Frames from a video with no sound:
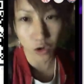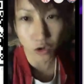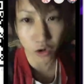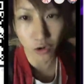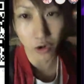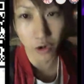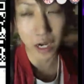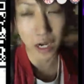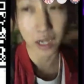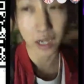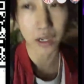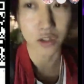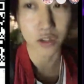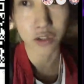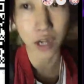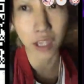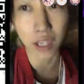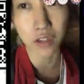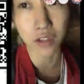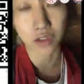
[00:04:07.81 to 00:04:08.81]
の方は
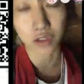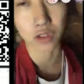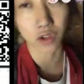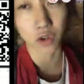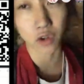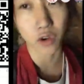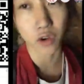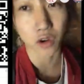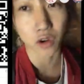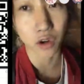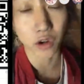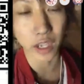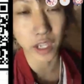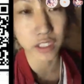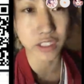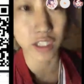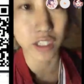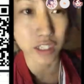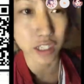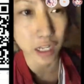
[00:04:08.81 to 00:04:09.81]
クライン君の子を
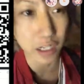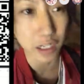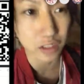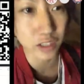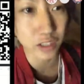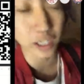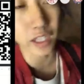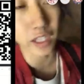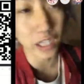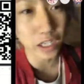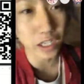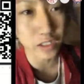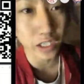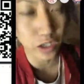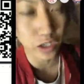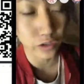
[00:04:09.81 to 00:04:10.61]
エッチしたら好きになっ